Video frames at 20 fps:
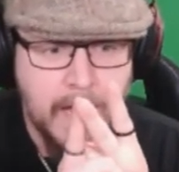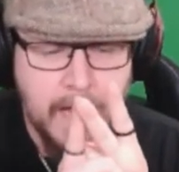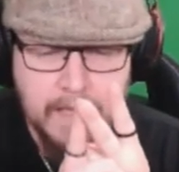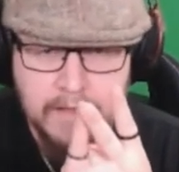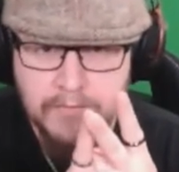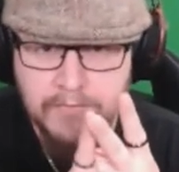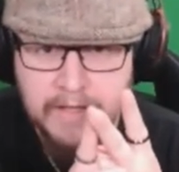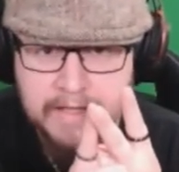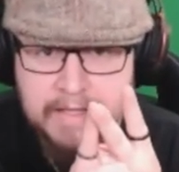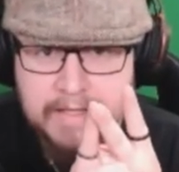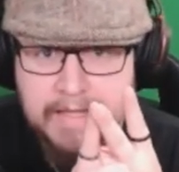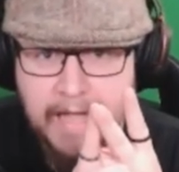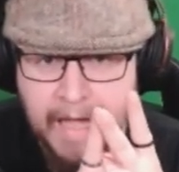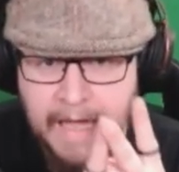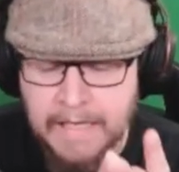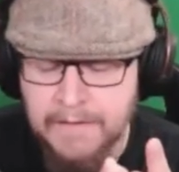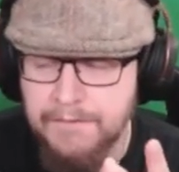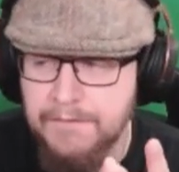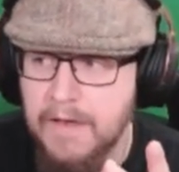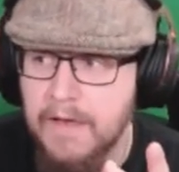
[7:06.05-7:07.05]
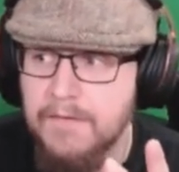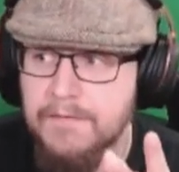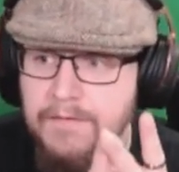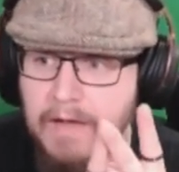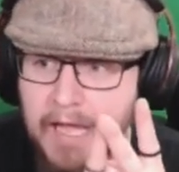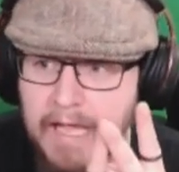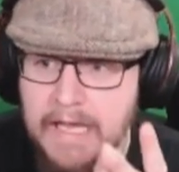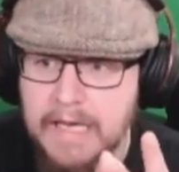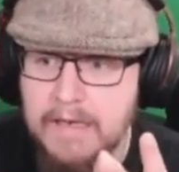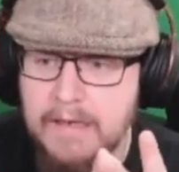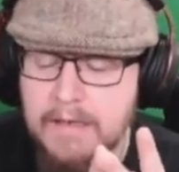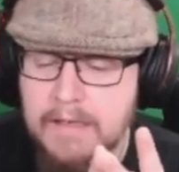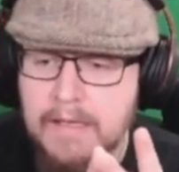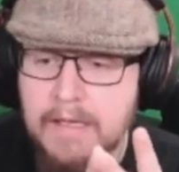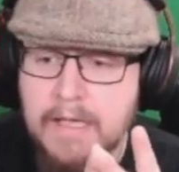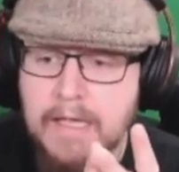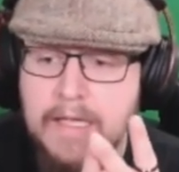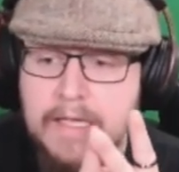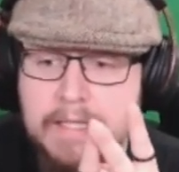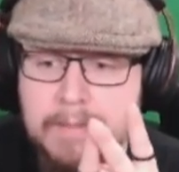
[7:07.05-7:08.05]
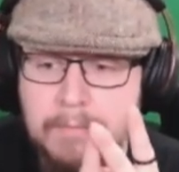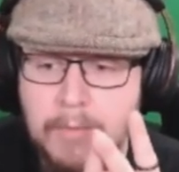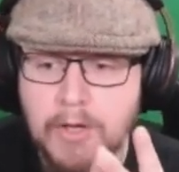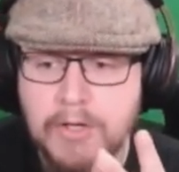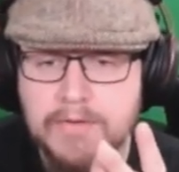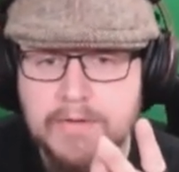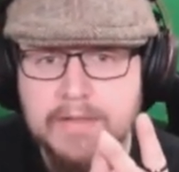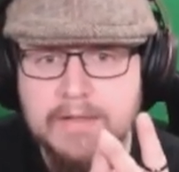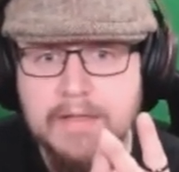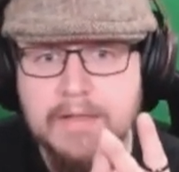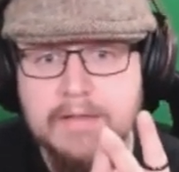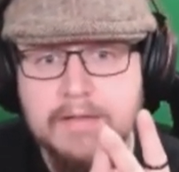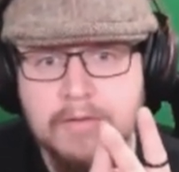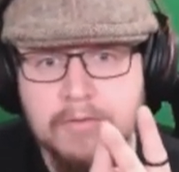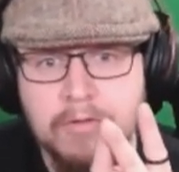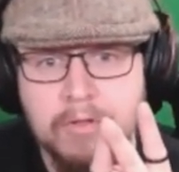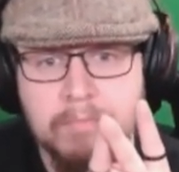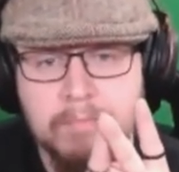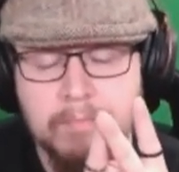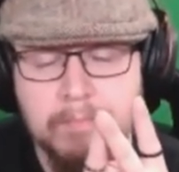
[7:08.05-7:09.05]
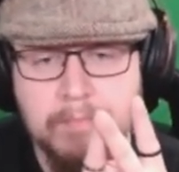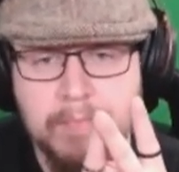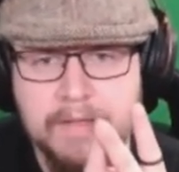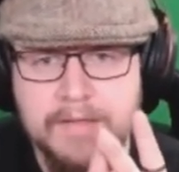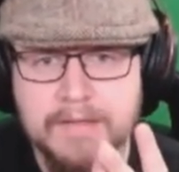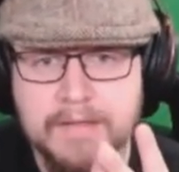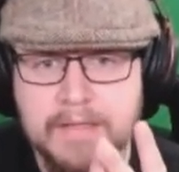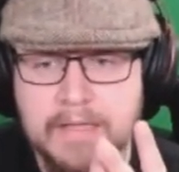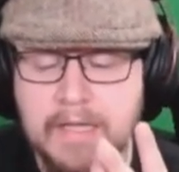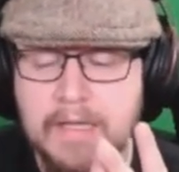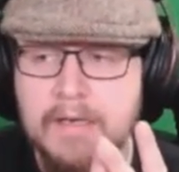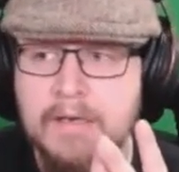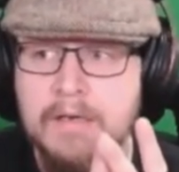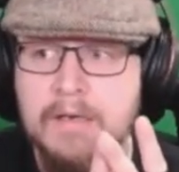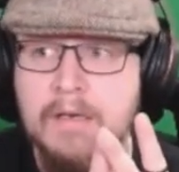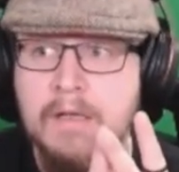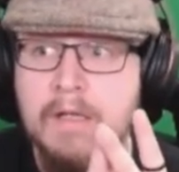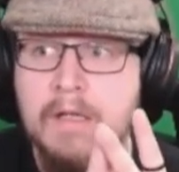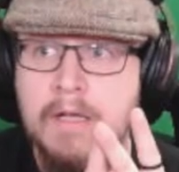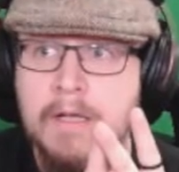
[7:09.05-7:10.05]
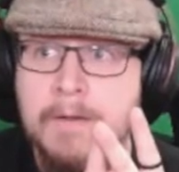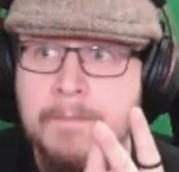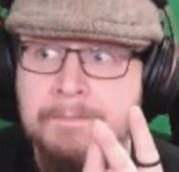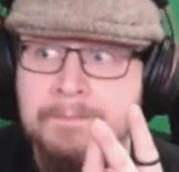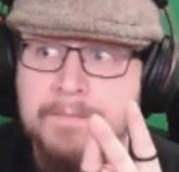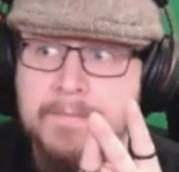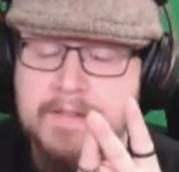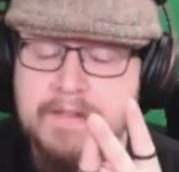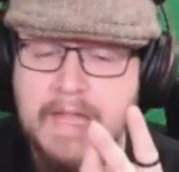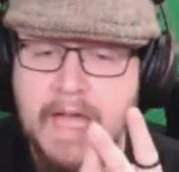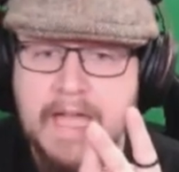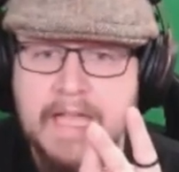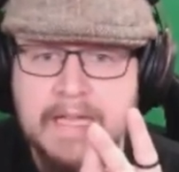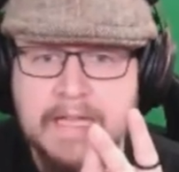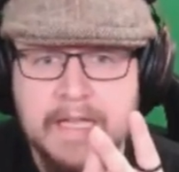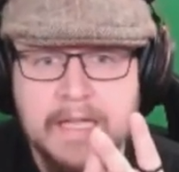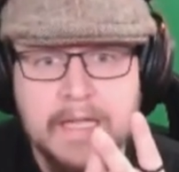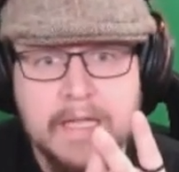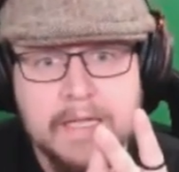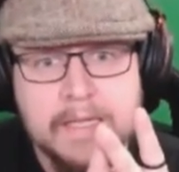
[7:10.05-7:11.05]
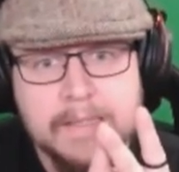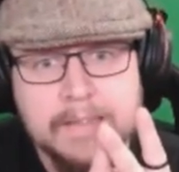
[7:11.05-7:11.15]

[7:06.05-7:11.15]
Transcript: Also wirklich einfach, weil ich möchte das so ein bisschen zeigen,